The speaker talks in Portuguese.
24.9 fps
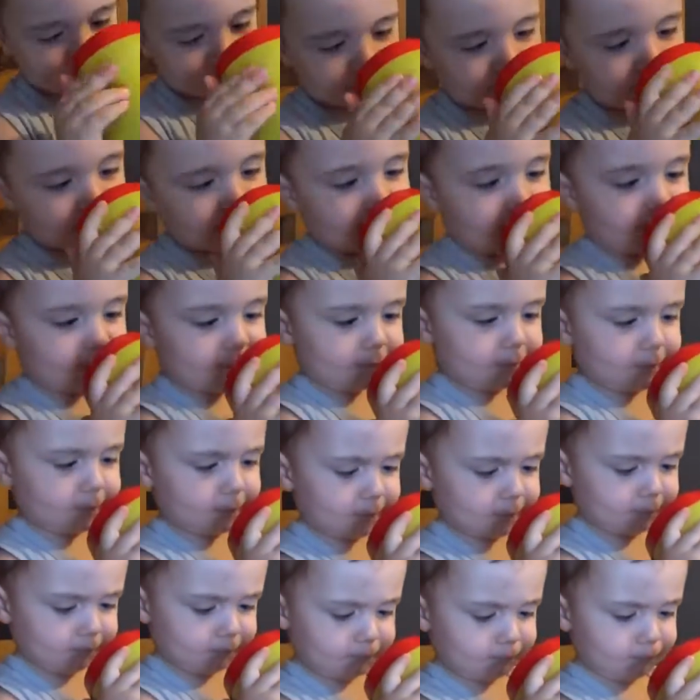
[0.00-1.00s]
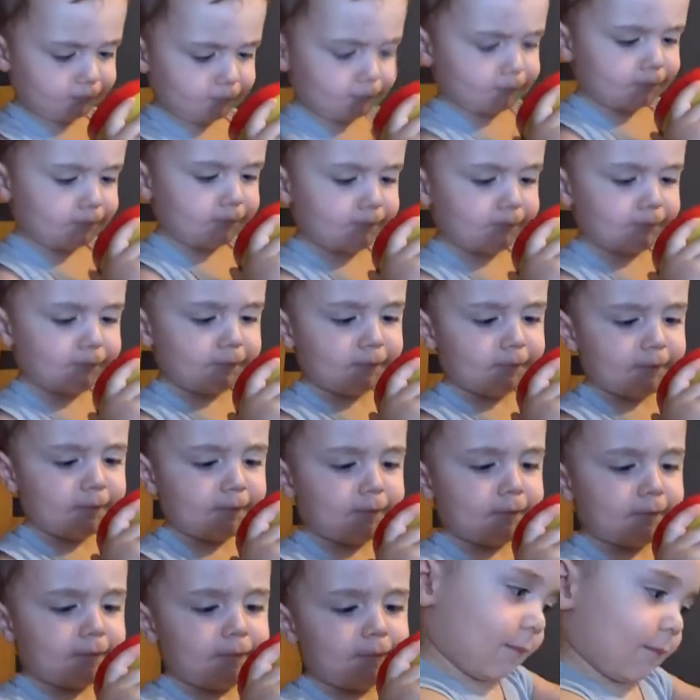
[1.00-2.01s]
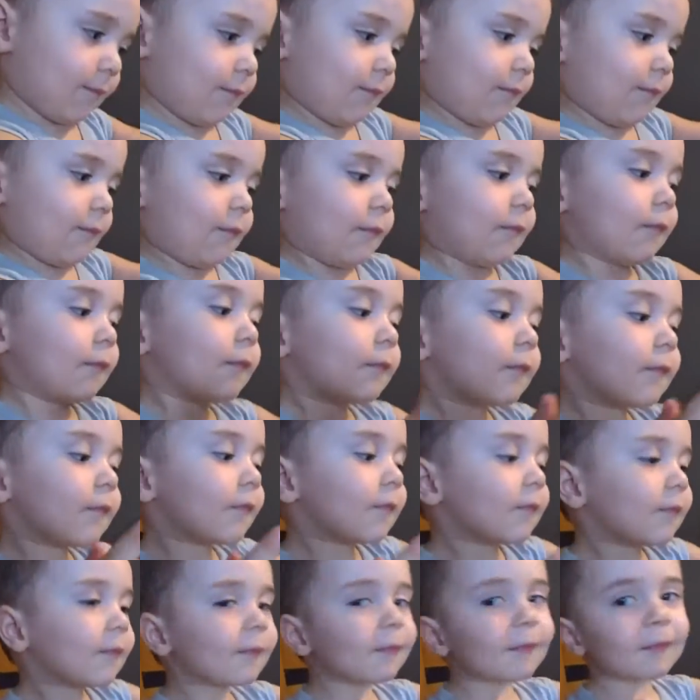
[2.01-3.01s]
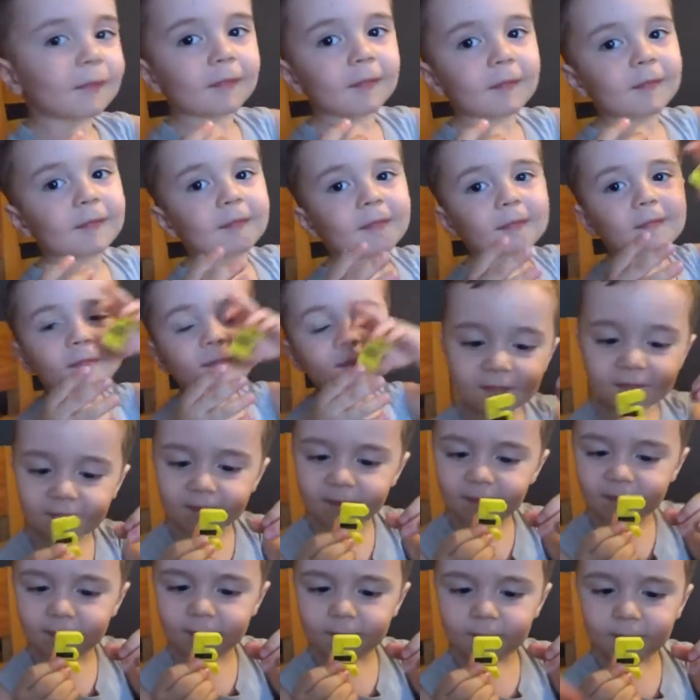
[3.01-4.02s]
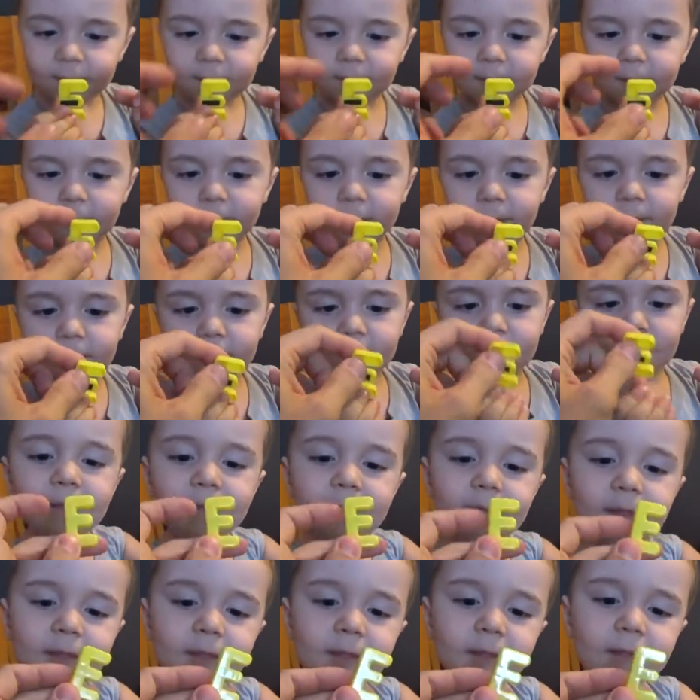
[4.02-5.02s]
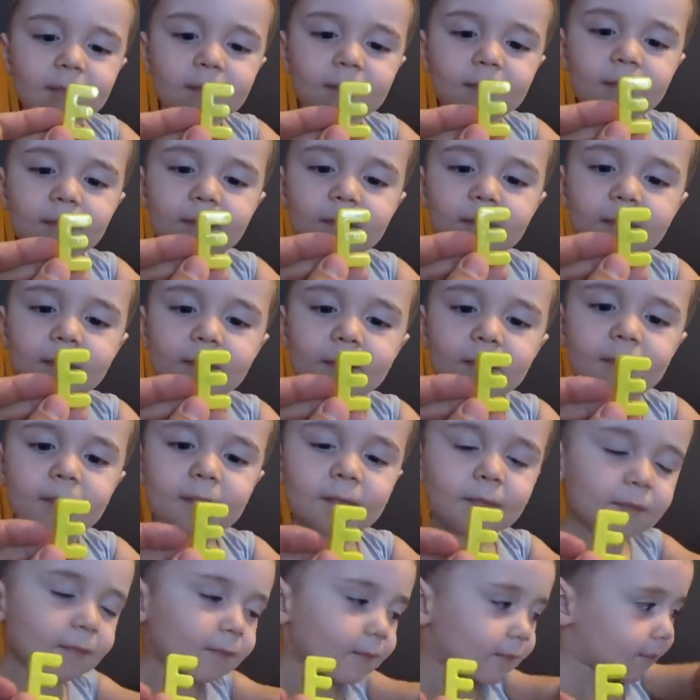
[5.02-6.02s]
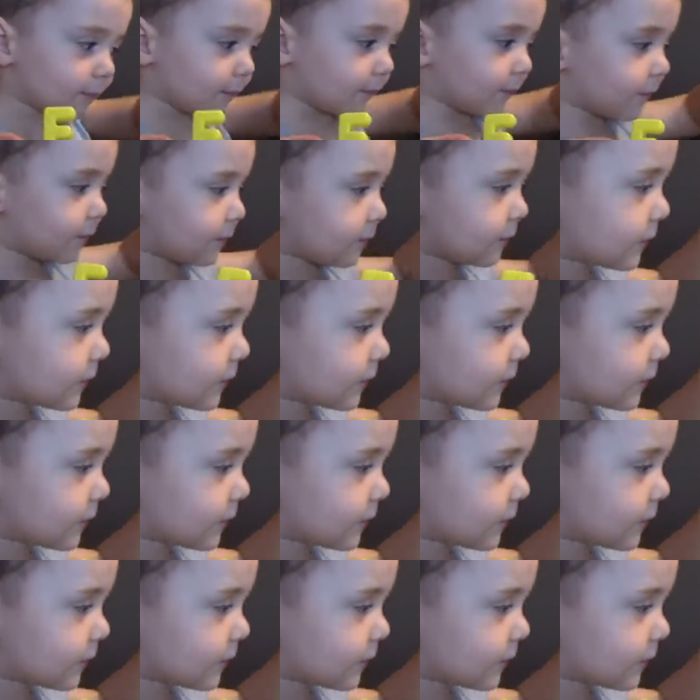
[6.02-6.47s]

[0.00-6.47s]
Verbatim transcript: O que, que você vai tomar, Nescau? Nescau com leite, né? Que isso? Letra E não tá feito.